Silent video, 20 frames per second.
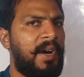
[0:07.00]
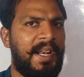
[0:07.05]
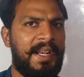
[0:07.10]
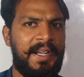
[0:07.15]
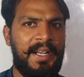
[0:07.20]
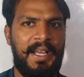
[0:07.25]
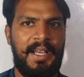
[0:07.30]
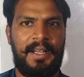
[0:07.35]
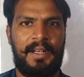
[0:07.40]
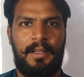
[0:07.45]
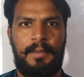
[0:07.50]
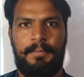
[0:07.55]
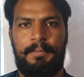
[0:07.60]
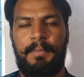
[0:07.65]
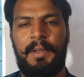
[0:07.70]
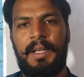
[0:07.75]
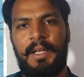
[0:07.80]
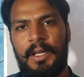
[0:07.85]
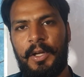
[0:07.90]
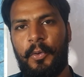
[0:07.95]
वायरिंग डायग्राम
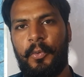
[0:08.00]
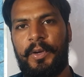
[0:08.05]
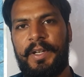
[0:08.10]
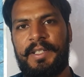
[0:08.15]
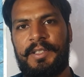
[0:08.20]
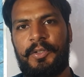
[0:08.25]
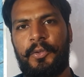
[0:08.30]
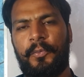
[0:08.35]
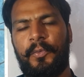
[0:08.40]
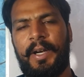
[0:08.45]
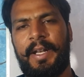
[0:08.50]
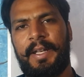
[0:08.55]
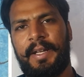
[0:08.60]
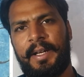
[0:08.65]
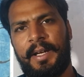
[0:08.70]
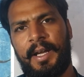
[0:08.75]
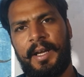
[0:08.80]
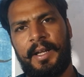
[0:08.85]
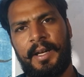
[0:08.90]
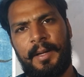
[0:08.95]
पिन नोट इश्यू
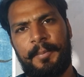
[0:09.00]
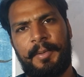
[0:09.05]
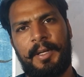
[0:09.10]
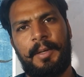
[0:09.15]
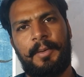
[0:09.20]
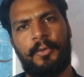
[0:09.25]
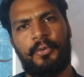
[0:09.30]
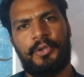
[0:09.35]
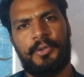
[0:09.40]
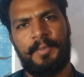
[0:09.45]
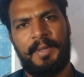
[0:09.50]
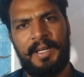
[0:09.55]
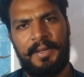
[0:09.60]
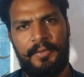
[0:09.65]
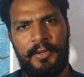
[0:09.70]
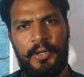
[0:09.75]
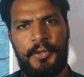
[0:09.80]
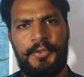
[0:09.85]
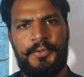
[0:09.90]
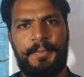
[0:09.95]
वायरिंग डायग्राम की कुछ मैंने
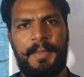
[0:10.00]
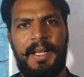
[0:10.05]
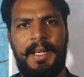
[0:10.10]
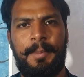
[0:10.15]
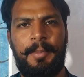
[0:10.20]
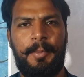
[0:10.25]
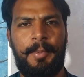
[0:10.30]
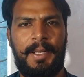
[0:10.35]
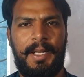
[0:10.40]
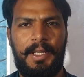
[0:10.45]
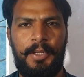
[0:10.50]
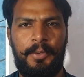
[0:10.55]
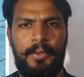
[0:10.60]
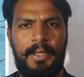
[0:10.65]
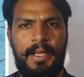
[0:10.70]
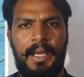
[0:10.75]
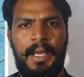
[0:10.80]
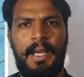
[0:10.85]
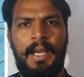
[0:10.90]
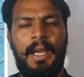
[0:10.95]
वीडियोस पहले भी बनाई
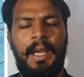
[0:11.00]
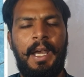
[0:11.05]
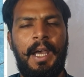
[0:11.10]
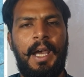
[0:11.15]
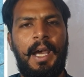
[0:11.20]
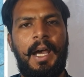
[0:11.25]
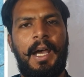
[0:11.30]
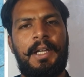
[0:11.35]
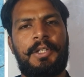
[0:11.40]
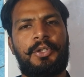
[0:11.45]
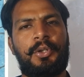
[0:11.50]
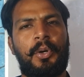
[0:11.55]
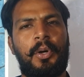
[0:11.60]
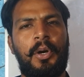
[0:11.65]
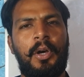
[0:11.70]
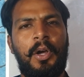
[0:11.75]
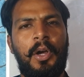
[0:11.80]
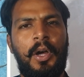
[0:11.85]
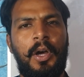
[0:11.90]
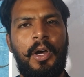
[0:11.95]
हुई है जो